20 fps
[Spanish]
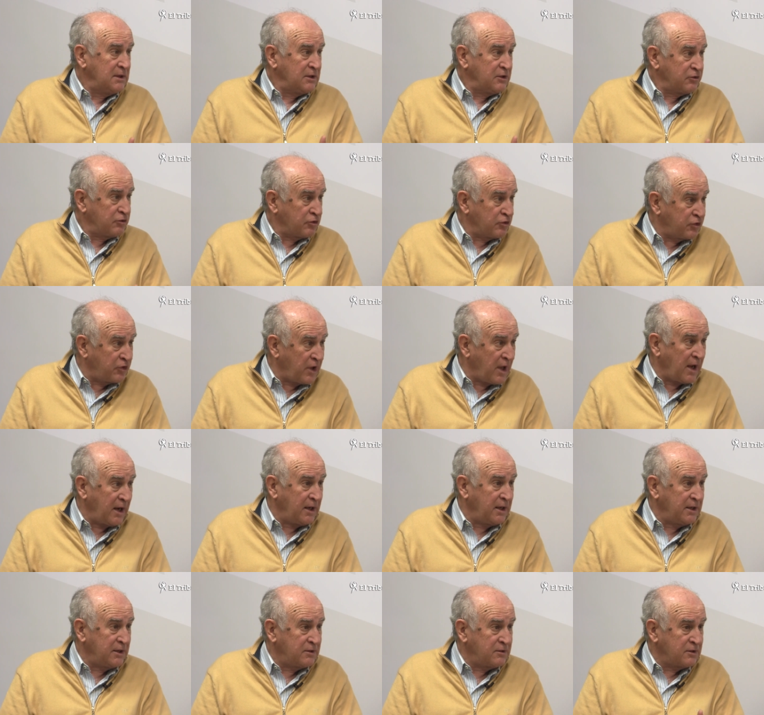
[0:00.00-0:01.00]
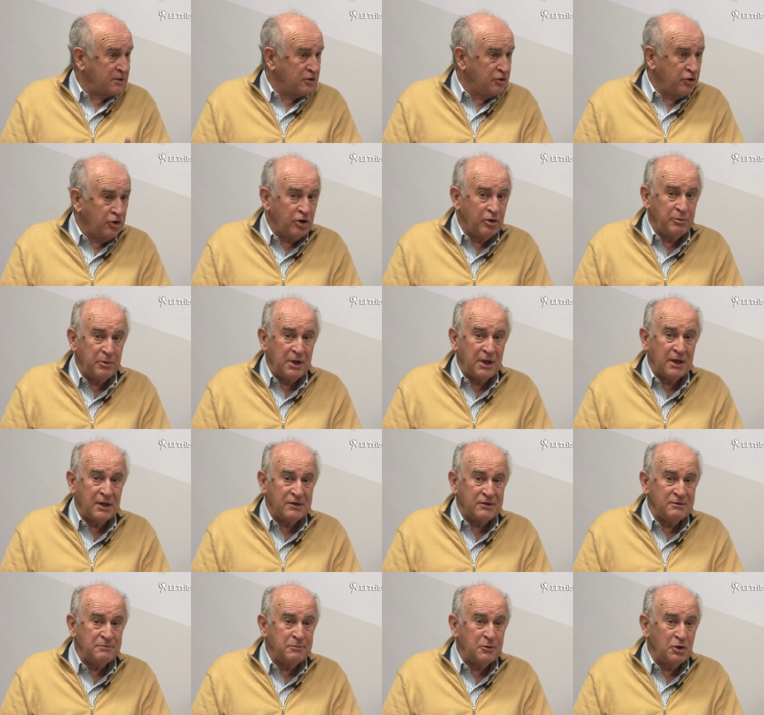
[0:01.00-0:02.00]
sociales,
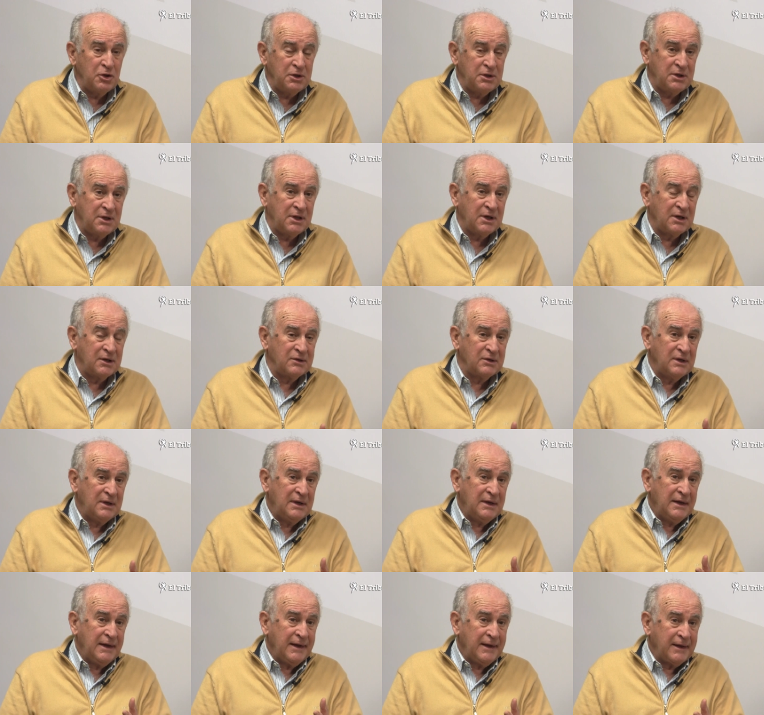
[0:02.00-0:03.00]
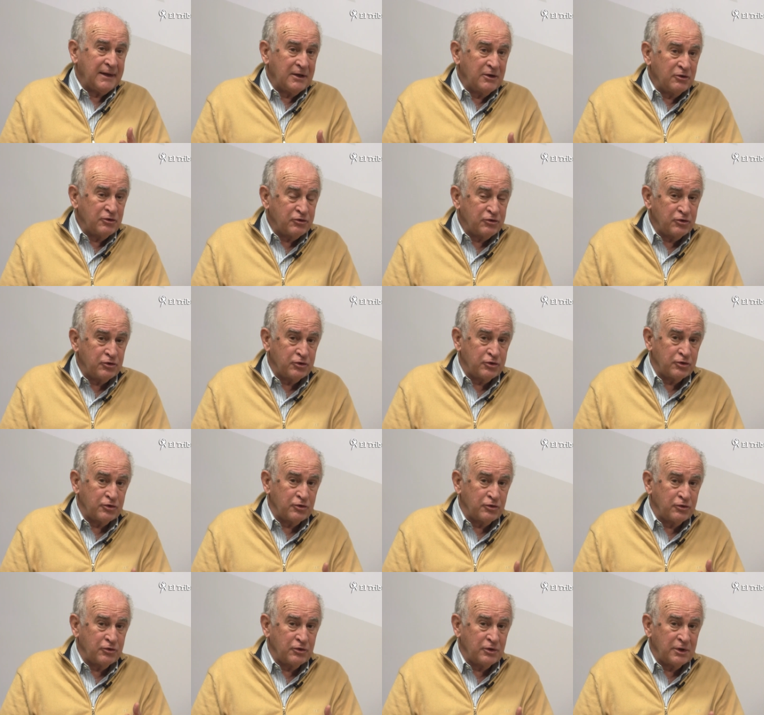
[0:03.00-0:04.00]
económicas y políticas que
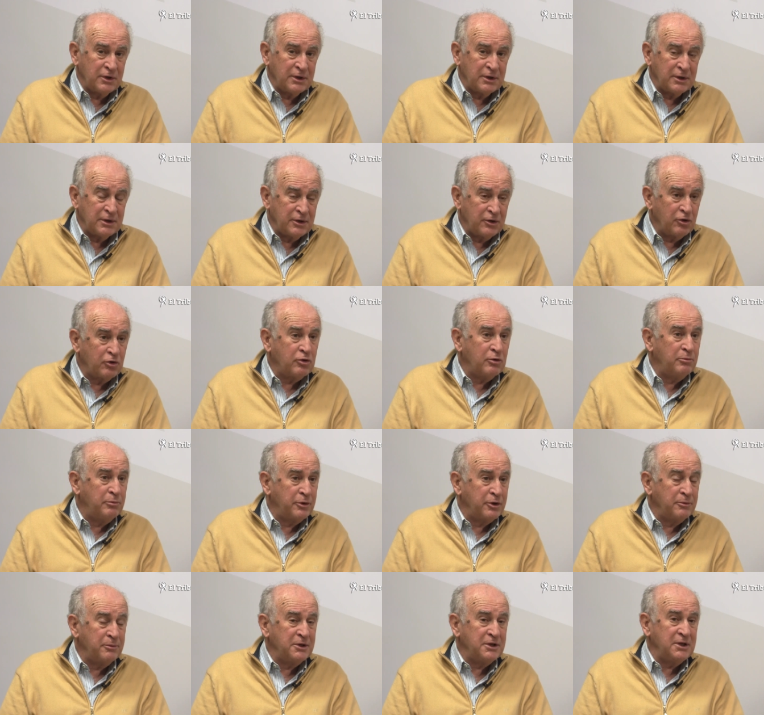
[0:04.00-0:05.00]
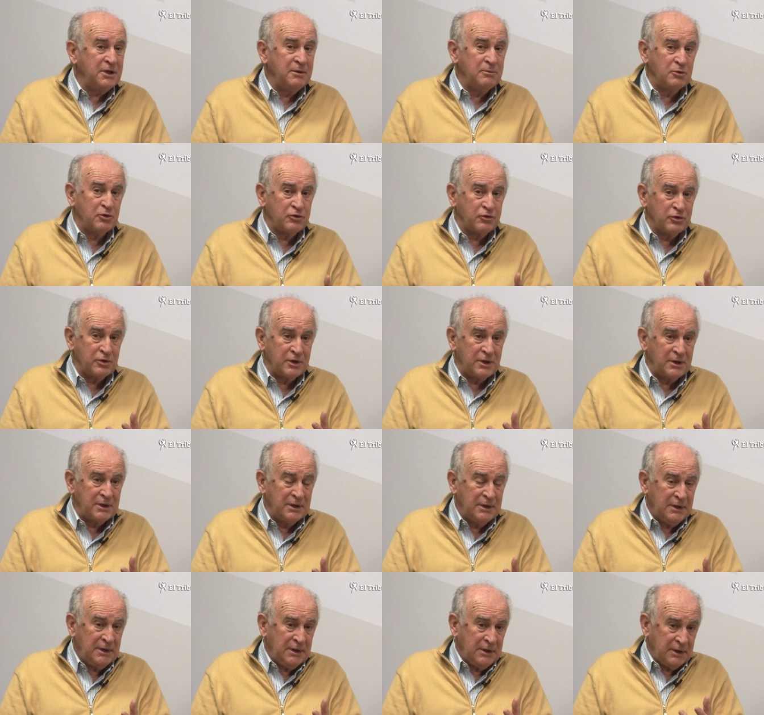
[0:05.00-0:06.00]
nosotros eh, nos comprometimos o que
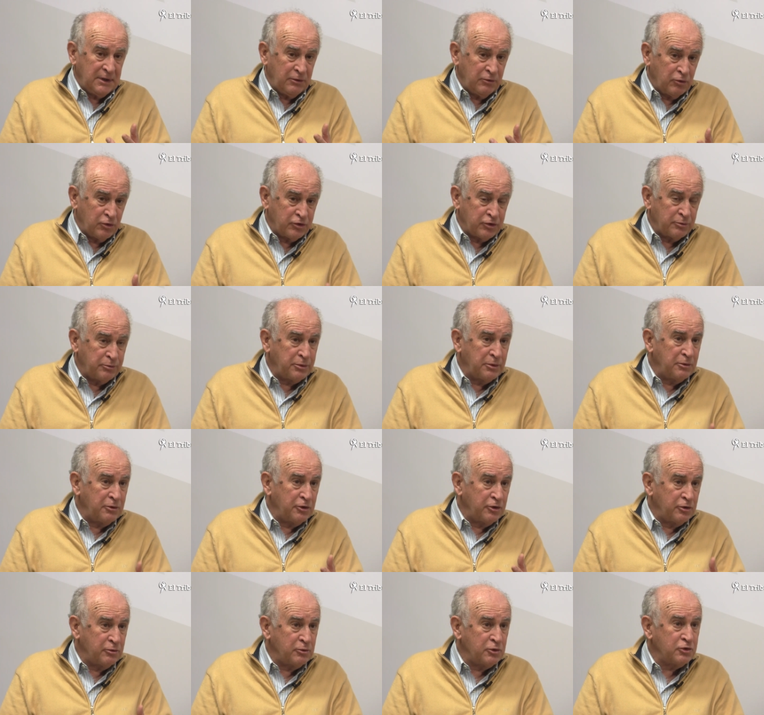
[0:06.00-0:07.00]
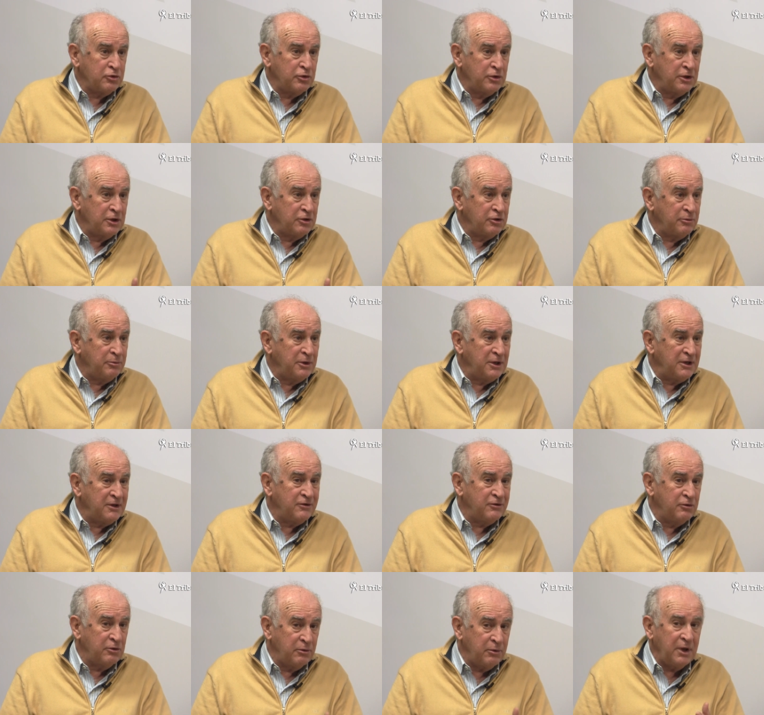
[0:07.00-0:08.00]
nuestro pueblo nos votó en el
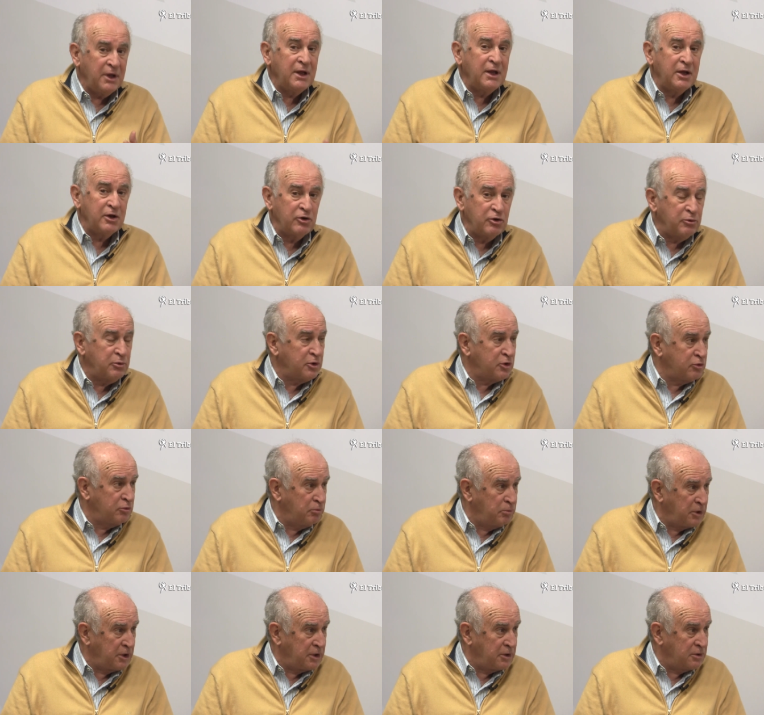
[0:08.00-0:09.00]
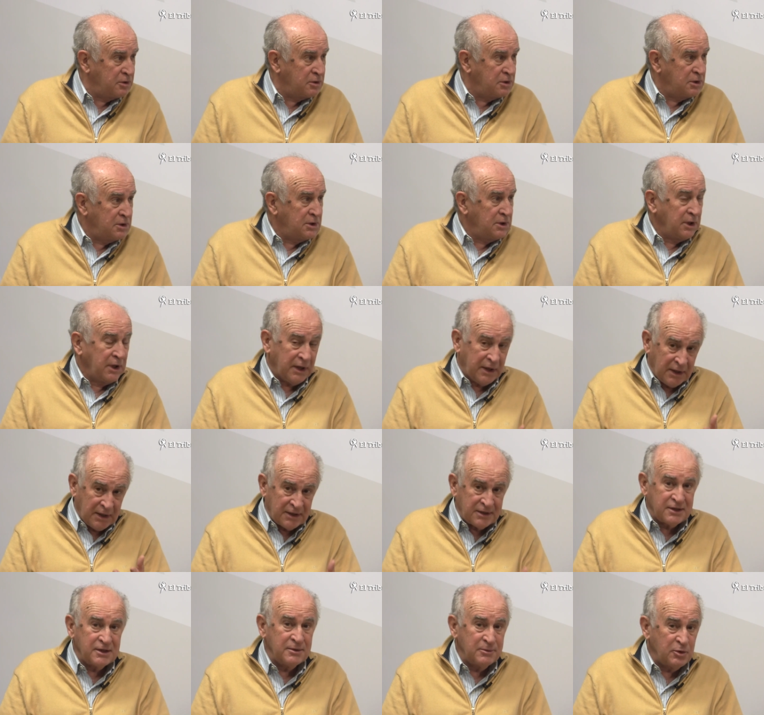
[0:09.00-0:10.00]
2019 y que no hemos cumplido, y que
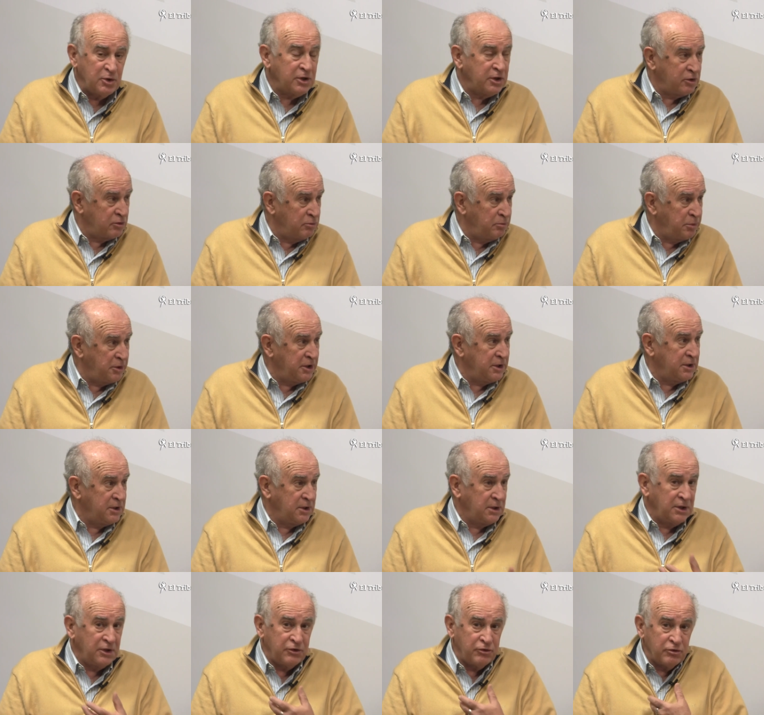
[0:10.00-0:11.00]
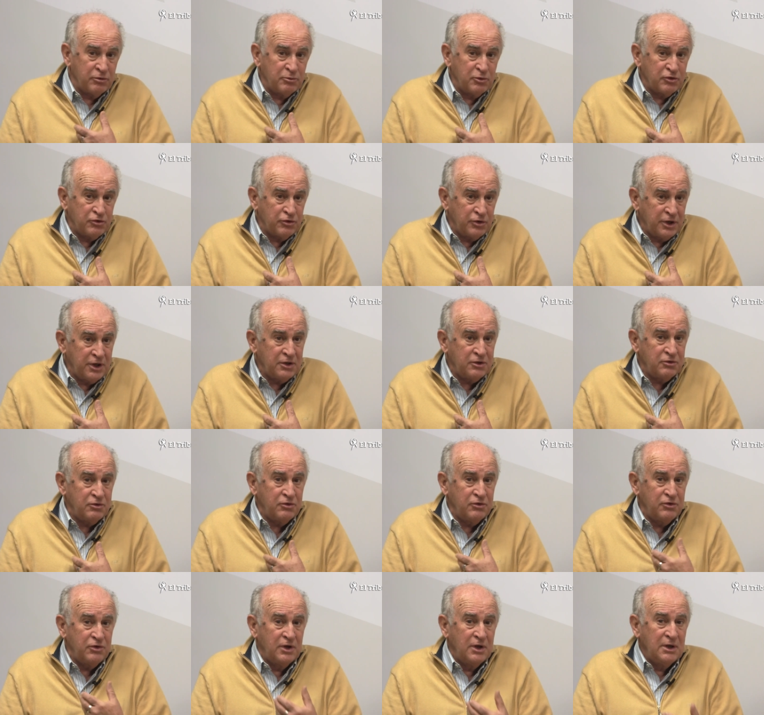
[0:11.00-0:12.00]
las tenemos que cumplir, y somos
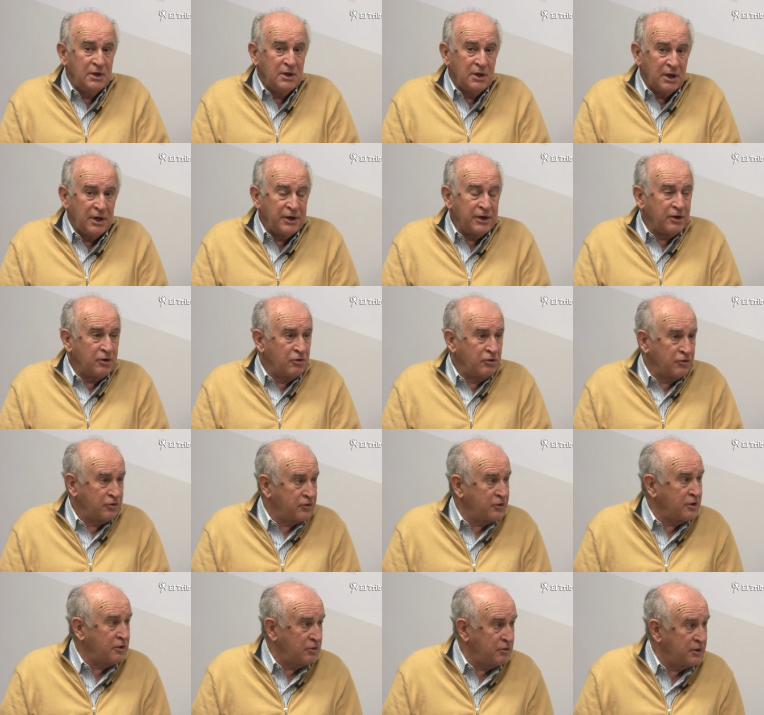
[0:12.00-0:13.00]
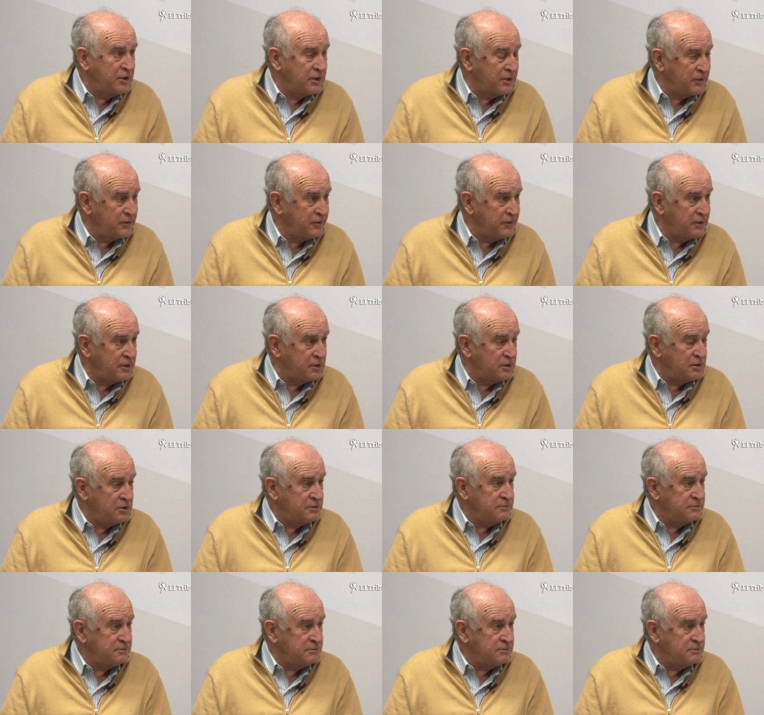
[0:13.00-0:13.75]
honestos en reconocerlo y en decirlo.